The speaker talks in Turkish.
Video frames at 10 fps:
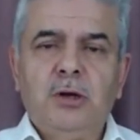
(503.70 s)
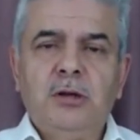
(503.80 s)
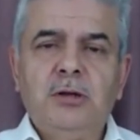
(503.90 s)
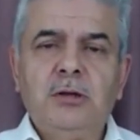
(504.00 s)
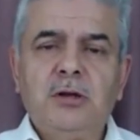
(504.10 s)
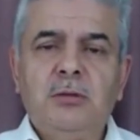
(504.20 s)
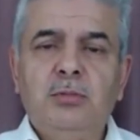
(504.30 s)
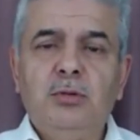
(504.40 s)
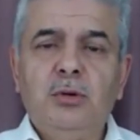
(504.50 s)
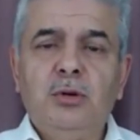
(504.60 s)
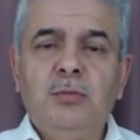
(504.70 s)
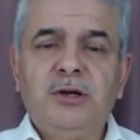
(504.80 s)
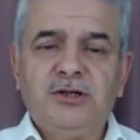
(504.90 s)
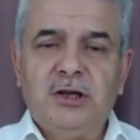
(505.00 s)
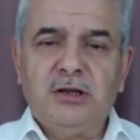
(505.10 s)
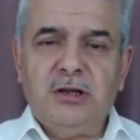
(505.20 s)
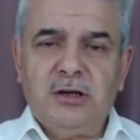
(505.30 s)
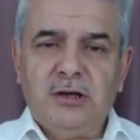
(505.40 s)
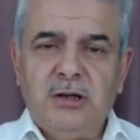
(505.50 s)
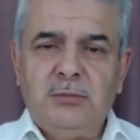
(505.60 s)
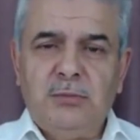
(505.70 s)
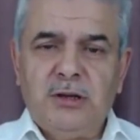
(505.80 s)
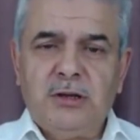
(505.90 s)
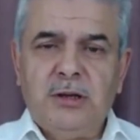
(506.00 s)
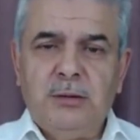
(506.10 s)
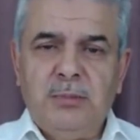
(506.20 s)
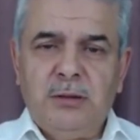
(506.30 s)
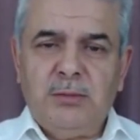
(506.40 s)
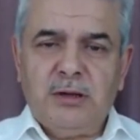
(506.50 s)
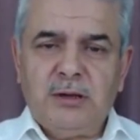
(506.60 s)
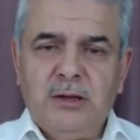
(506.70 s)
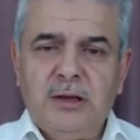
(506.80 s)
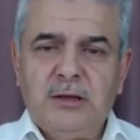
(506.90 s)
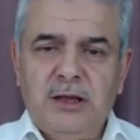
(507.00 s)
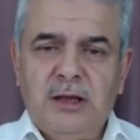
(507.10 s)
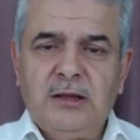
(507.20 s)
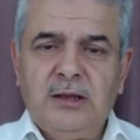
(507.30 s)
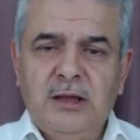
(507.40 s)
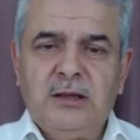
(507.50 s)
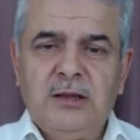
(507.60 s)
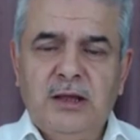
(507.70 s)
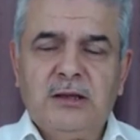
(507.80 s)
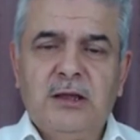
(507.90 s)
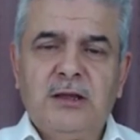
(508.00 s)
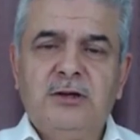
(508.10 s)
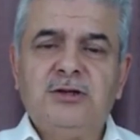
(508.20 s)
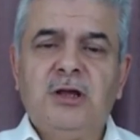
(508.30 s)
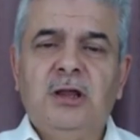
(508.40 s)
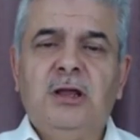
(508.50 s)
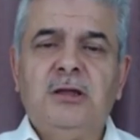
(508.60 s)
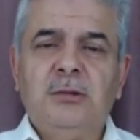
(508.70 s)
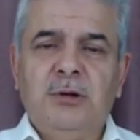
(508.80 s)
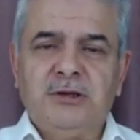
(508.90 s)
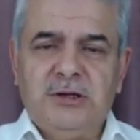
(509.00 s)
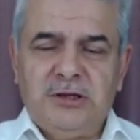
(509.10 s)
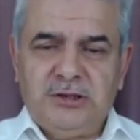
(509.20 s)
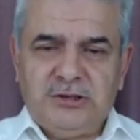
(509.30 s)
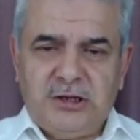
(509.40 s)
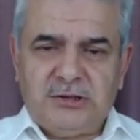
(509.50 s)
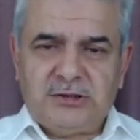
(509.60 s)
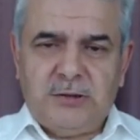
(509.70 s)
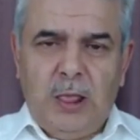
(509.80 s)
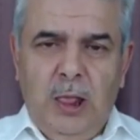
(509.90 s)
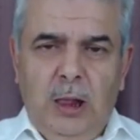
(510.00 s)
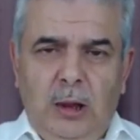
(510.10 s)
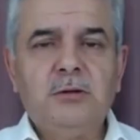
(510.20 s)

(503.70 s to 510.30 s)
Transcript: duanın kabul olma şartlarına madde be madde tek tek tek tek inşallah temas edeceğiz.